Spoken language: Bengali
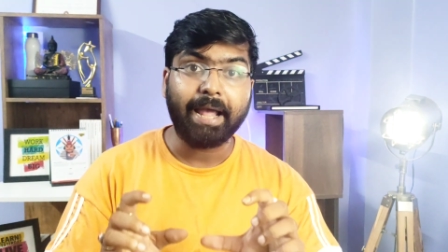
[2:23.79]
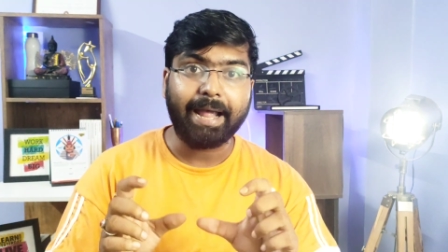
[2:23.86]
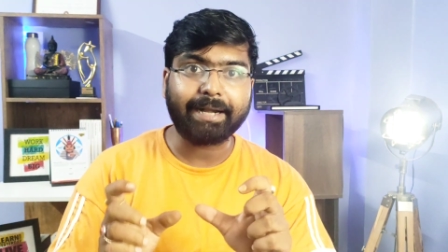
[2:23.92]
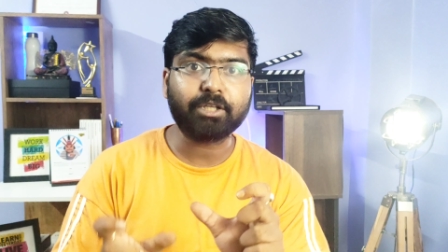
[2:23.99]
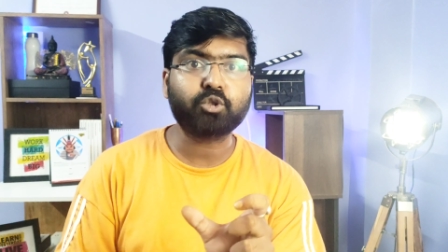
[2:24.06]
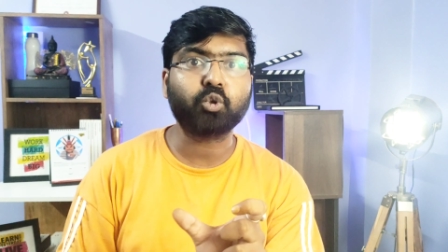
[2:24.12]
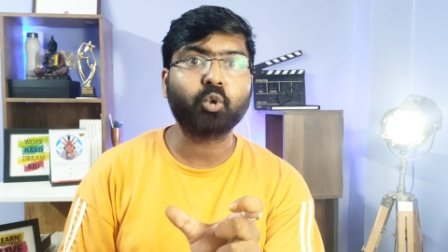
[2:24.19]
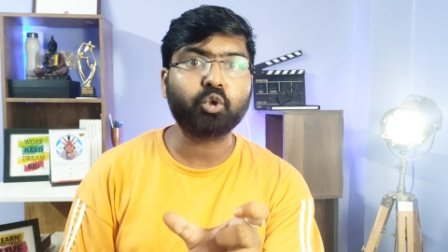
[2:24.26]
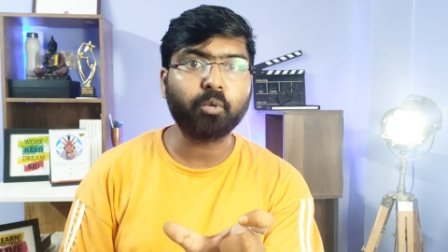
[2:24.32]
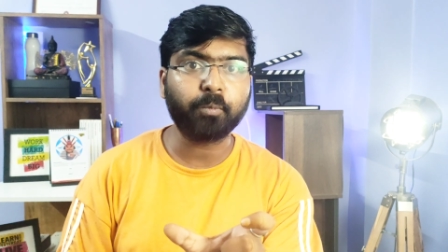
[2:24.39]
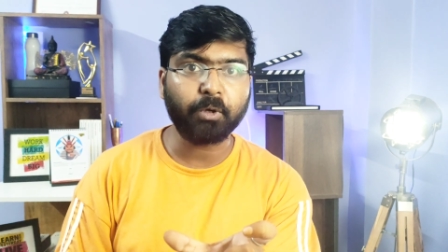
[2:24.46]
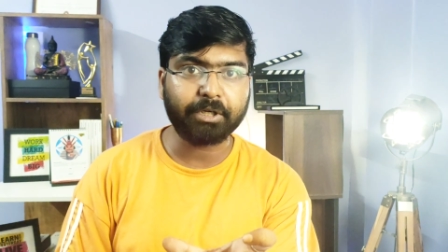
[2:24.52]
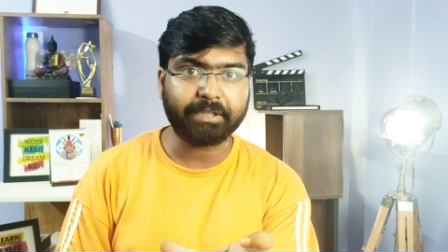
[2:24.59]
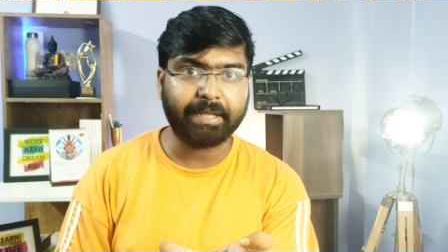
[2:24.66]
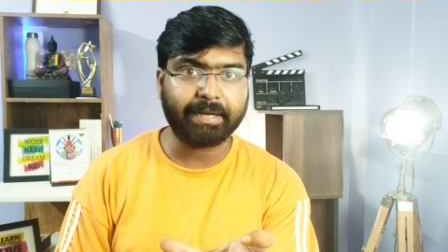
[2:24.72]
একটা ছোট
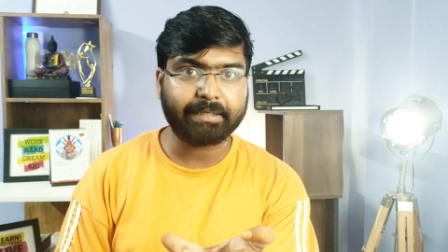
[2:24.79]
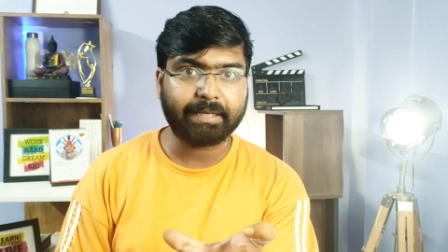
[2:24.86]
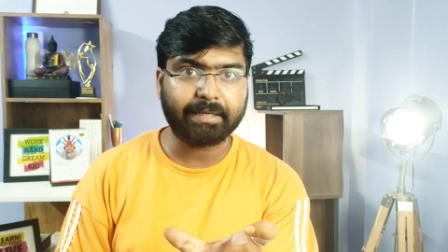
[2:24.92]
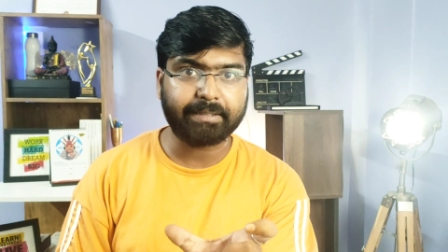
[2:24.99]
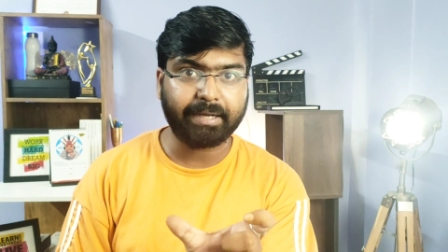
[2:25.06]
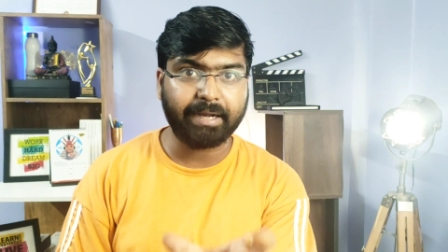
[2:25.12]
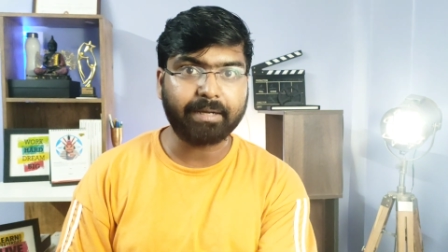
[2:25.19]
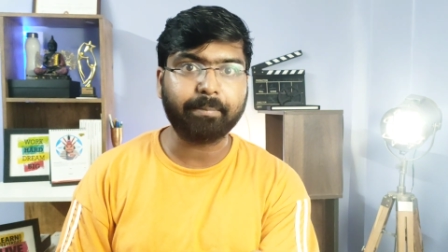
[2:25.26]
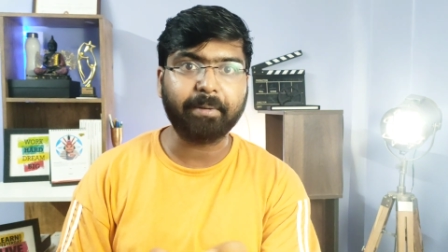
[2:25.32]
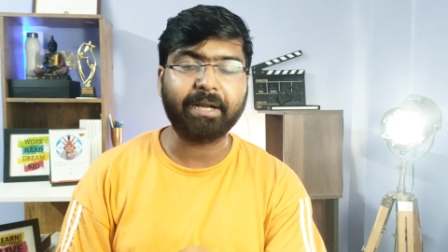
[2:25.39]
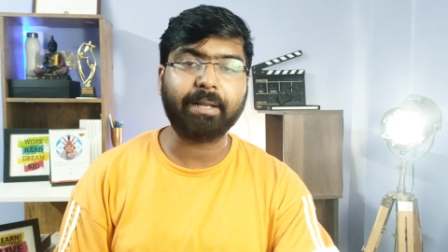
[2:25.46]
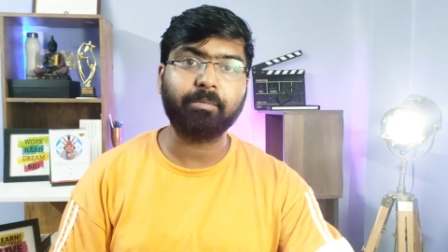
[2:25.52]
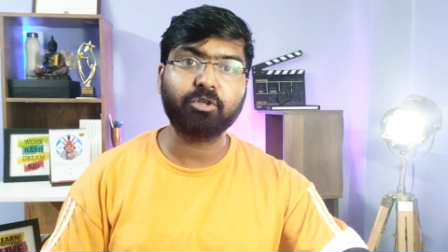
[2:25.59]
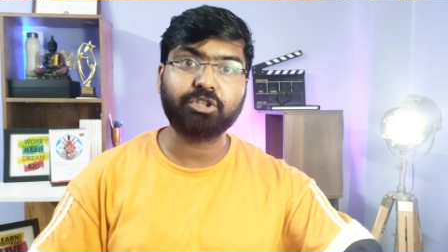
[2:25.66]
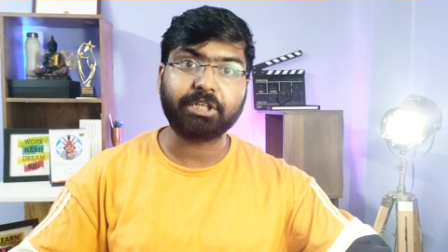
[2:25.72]
পর্দায় একটা
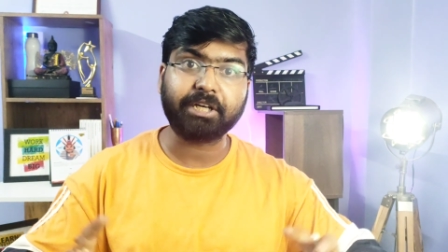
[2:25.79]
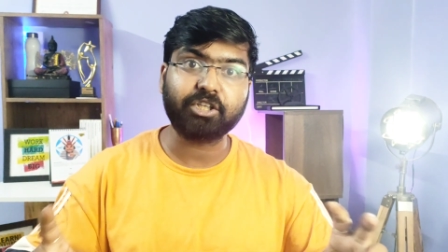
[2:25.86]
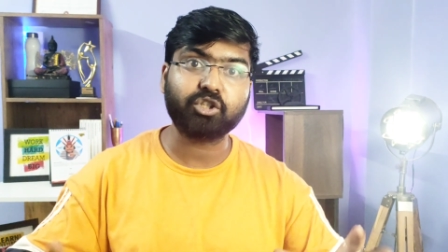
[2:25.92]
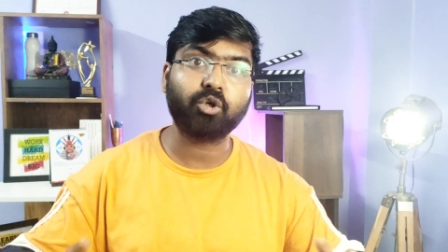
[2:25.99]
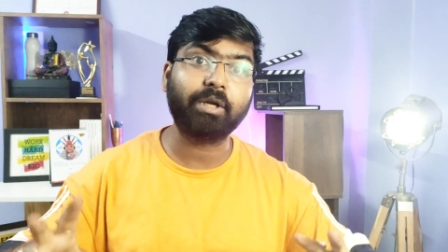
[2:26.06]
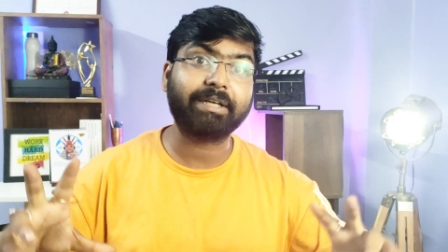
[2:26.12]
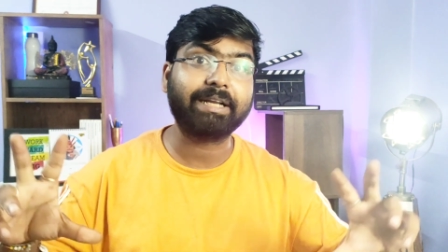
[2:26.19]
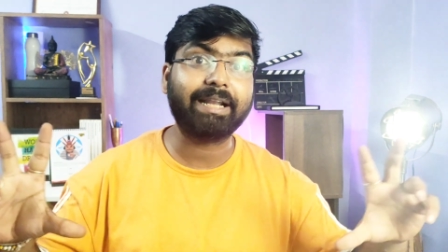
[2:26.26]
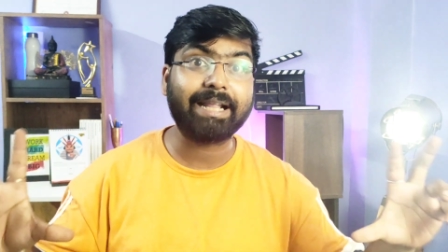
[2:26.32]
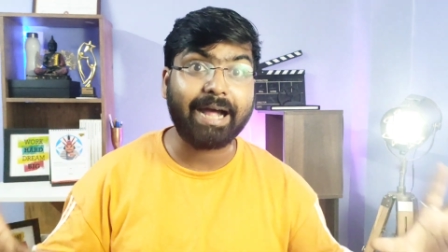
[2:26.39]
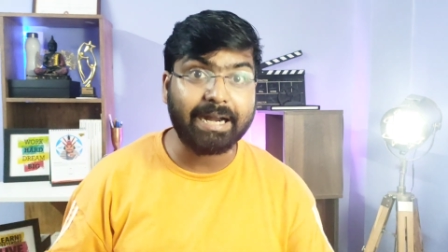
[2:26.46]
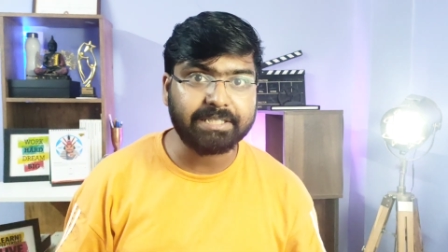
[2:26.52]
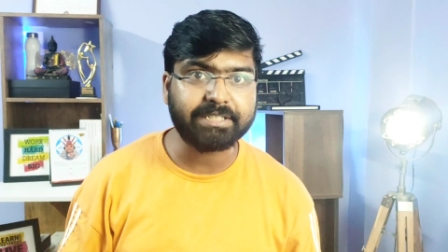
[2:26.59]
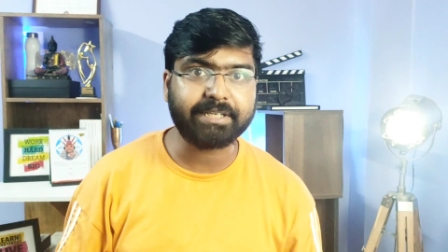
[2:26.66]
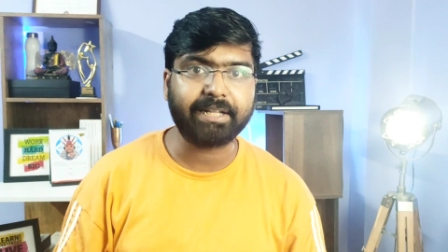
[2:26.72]
ট্রিটমেন্ট এবং সেটা যখন একটা
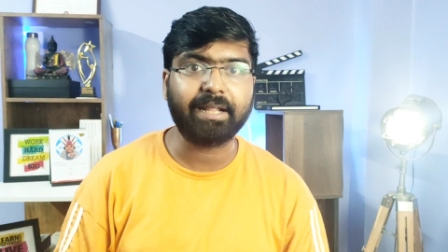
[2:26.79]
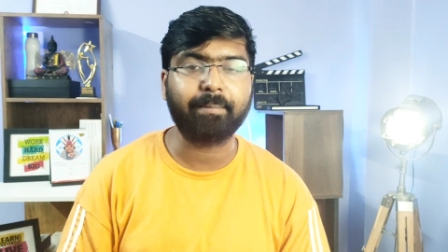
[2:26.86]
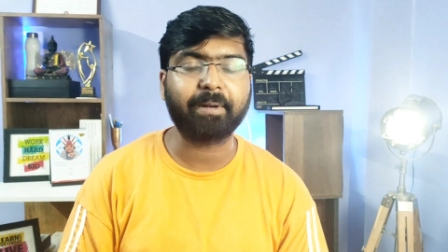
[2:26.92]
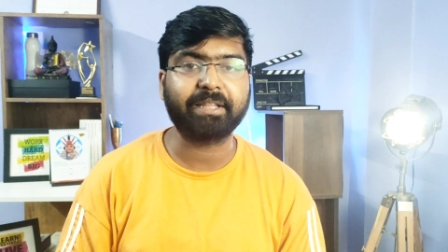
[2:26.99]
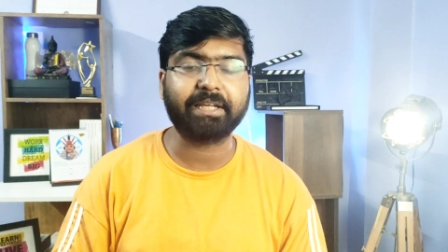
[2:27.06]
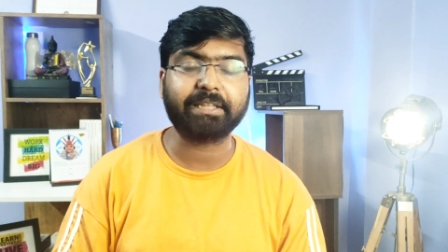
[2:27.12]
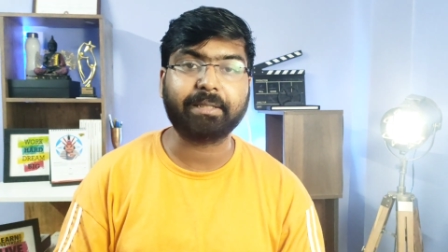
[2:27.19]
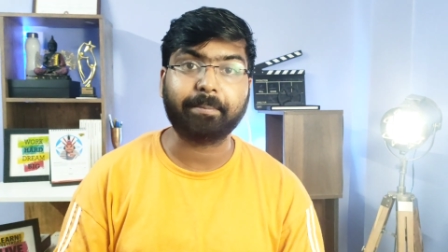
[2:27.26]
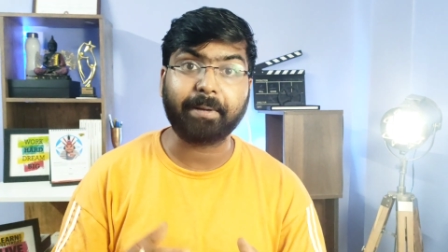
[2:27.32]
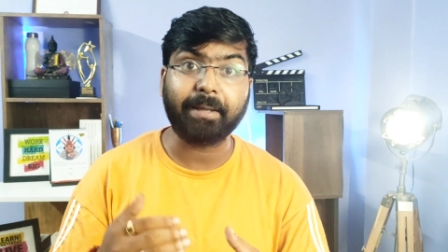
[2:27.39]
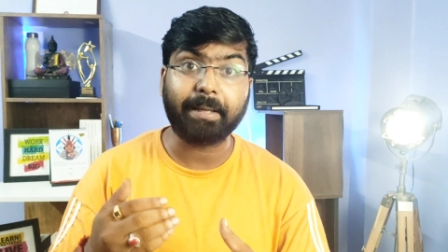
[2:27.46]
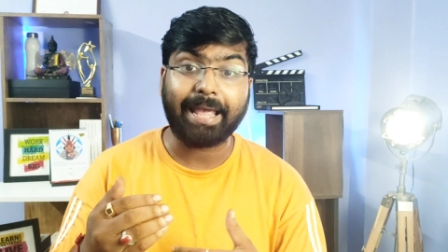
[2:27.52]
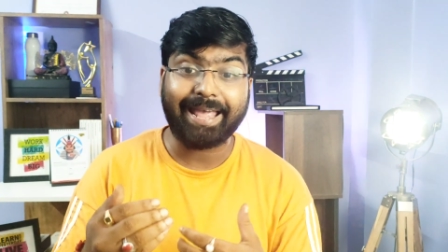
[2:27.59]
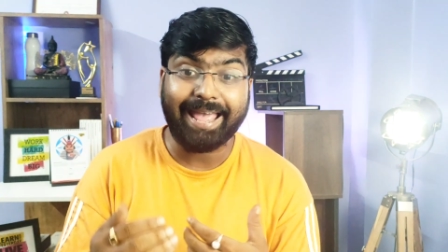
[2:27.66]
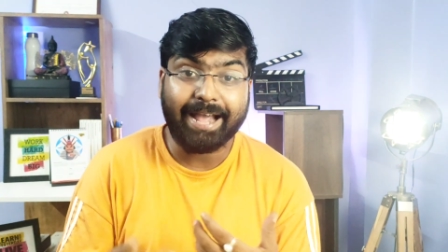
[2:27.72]
লার্জ স্কেলে আমরা দেখতে পাই
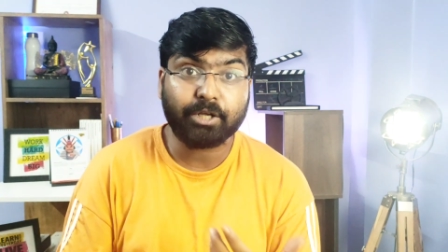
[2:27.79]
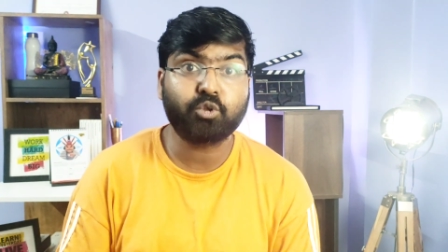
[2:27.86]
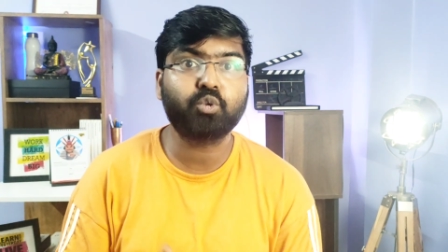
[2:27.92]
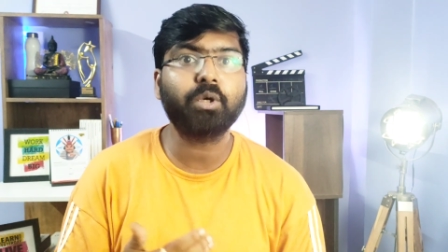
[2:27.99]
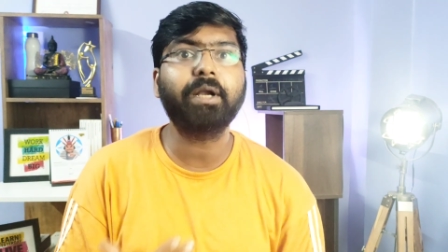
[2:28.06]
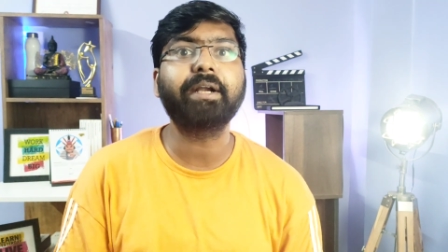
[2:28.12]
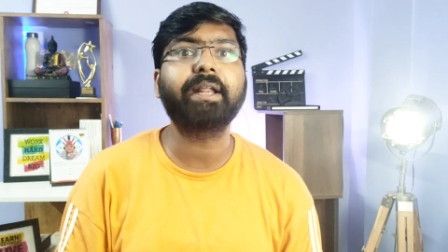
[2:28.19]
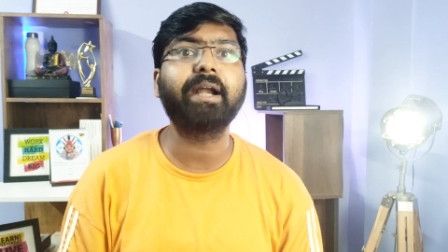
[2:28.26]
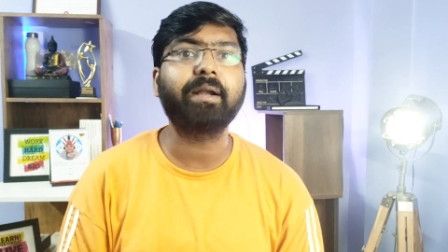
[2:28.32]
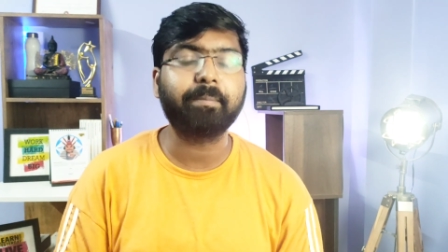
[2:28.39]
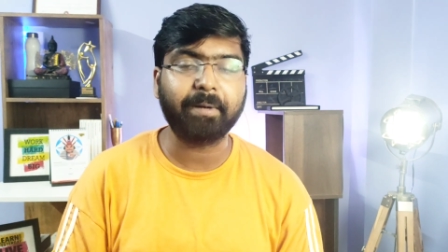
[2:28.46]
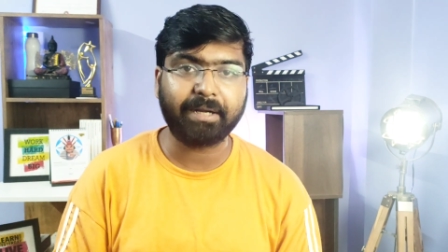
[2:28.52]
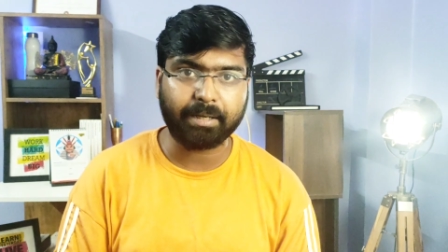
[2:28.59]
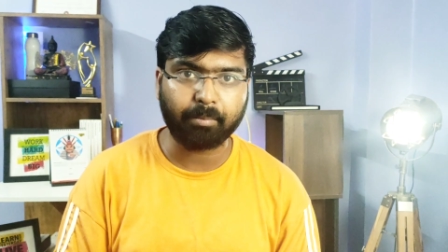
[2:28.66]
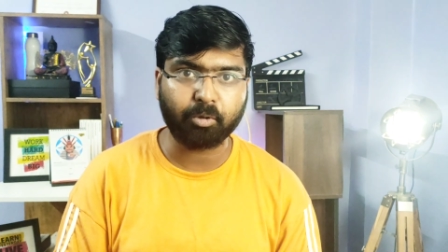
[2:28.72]
অ্যাকচুয়াল
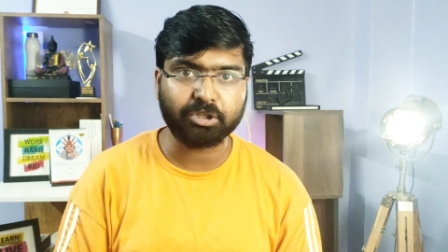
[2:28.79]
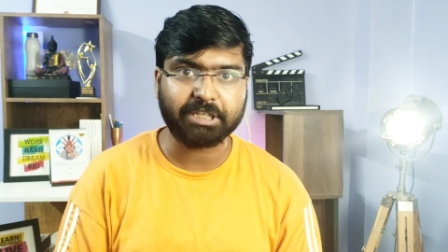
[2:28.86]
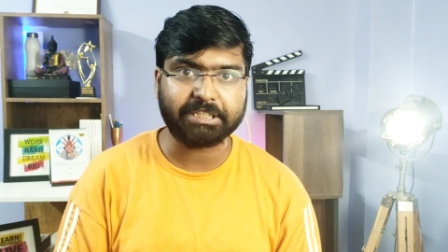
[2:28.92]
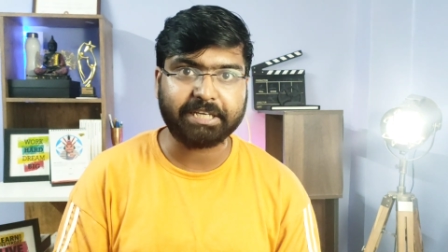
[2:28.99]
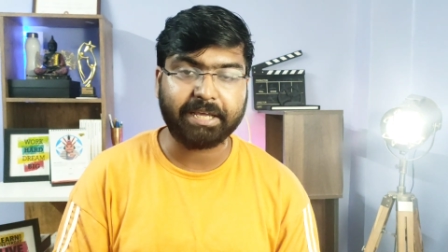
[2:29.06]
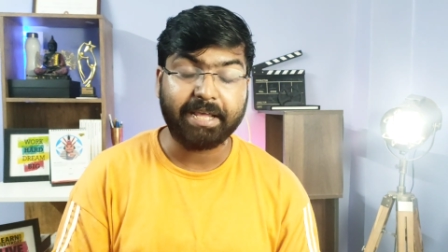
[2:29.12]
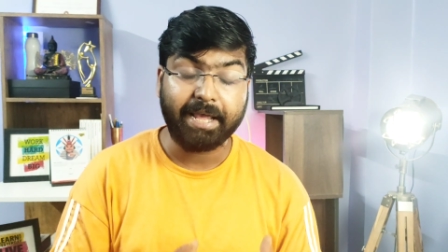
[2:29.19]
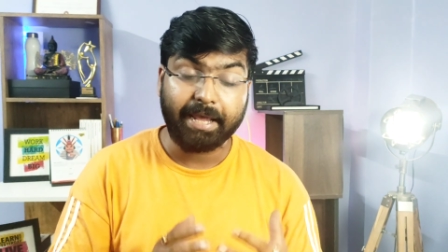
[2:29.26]
ট্রিটমেন্টটা বোঝা যায়